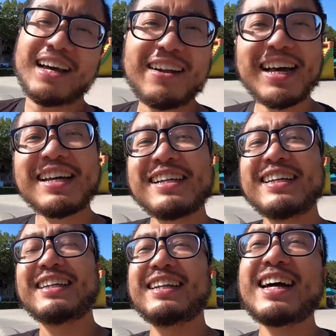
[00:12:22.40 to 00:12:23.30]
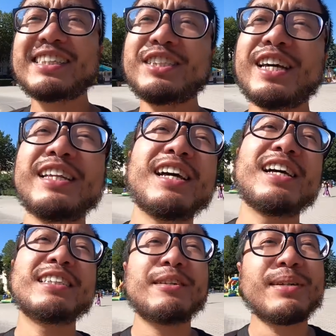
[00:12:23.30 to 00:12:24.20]
好了，那今天
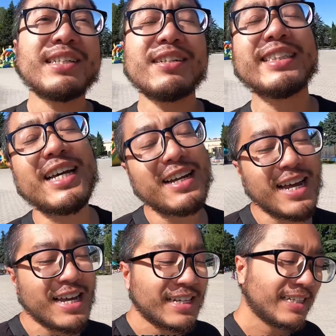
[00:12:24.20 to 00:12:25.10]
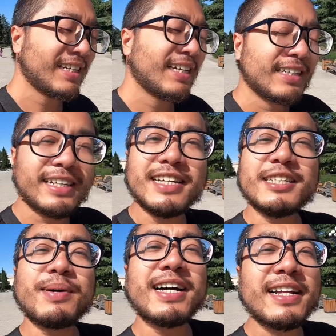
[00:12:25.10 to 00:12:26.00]
的视频就这样了。你
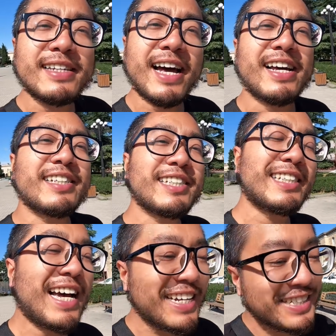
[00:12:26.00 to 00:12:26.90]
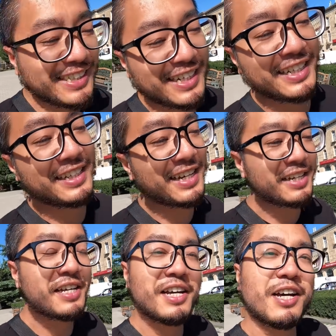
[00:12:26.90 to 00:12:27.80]
怎么看待斯大林这个人
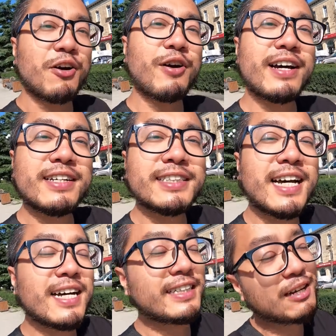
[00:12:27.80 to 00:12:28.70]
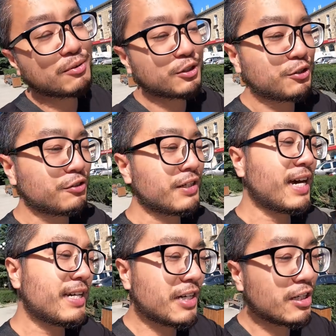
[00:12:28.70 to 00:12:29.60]
呢？ 欢迎在弹幕区
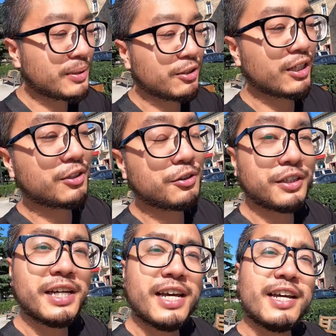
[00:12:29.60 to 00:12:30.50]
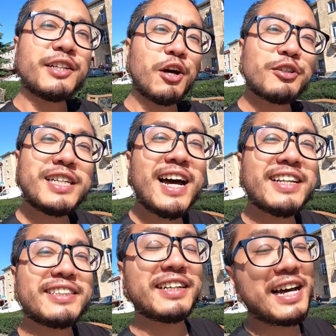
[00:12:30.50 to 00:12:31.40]
还有评论区留下
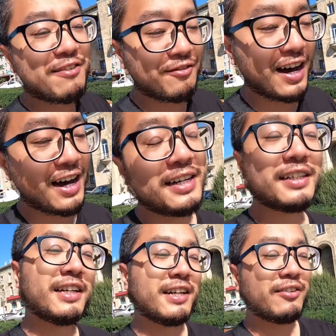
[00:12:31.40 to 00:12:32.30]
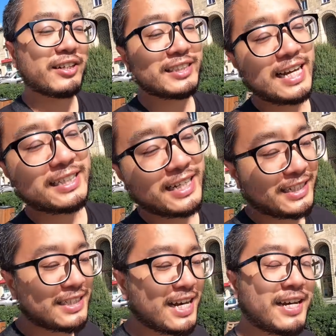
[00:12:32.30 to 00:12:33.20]
你的看法。我是大
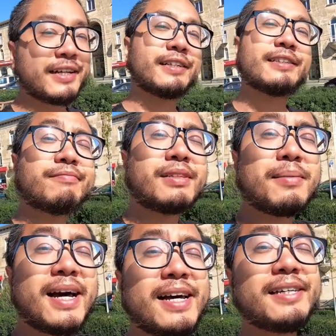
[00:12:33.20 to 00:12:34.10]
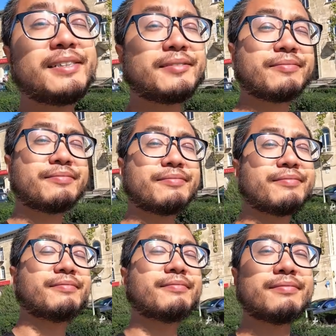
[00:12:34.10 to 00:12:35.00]
橙子，拜拜，
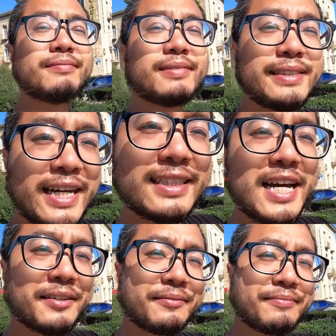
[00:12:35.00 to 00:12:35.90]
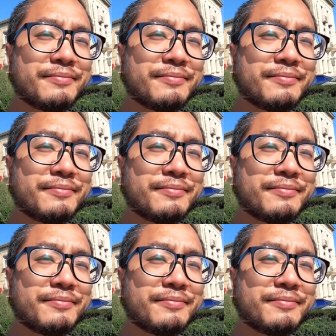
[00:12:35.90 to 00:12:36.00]
点个赞。